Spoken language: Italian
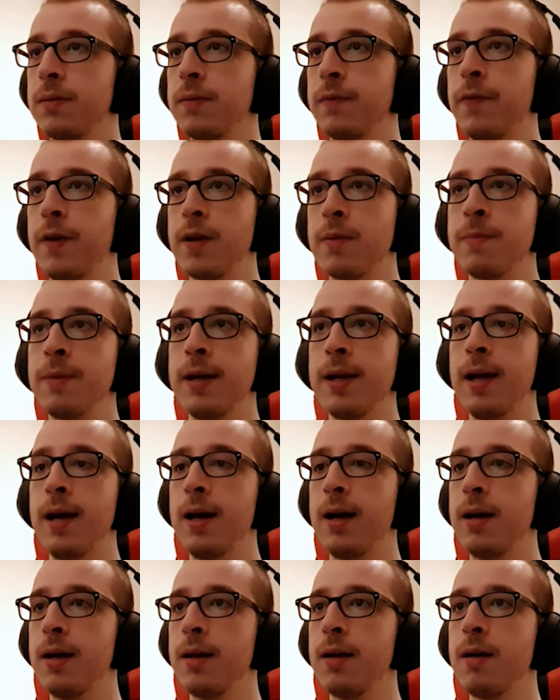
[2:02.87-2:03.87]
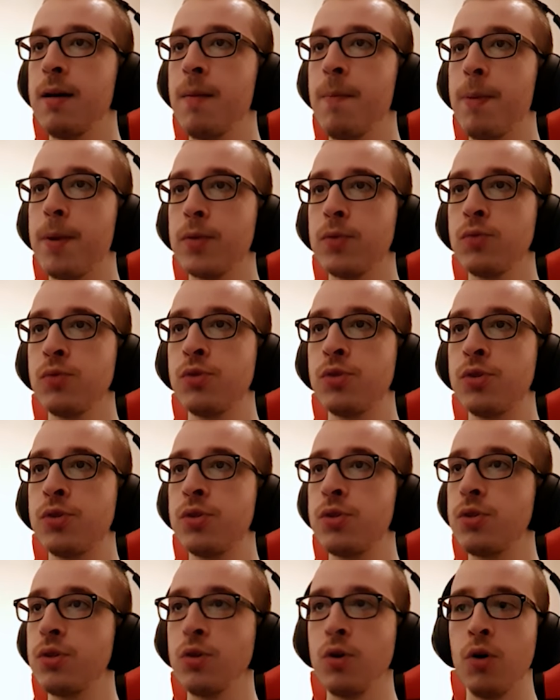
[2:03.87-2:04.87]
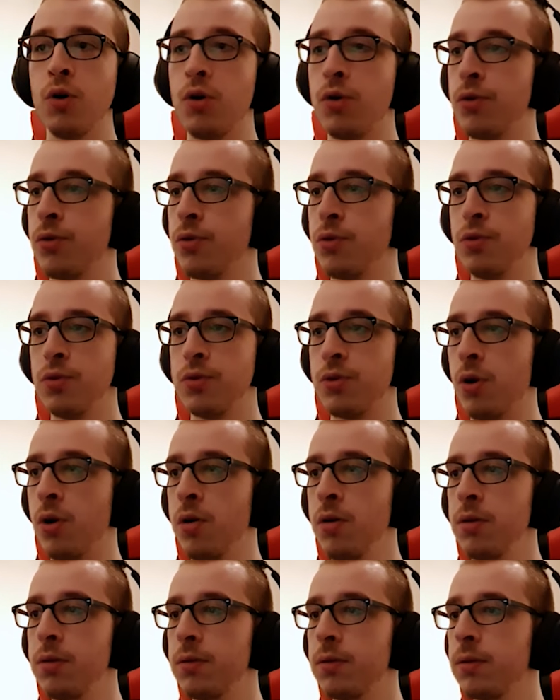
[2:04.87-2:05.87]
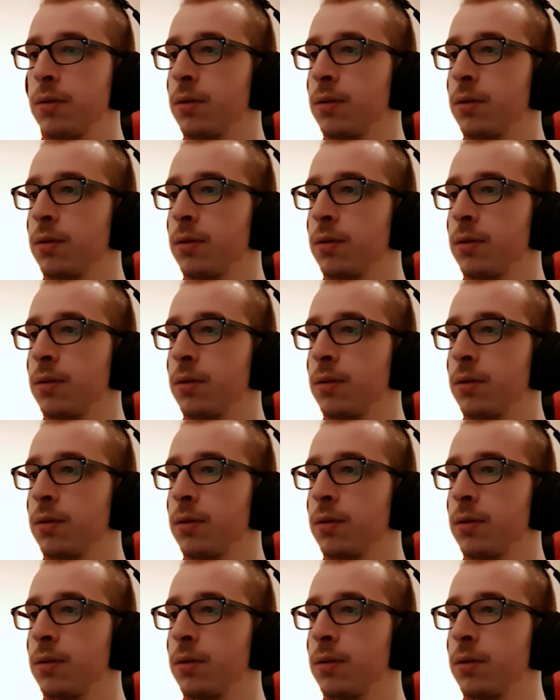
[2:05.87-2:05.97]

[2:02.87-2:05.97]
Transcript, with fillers: Ferma la produzione. No.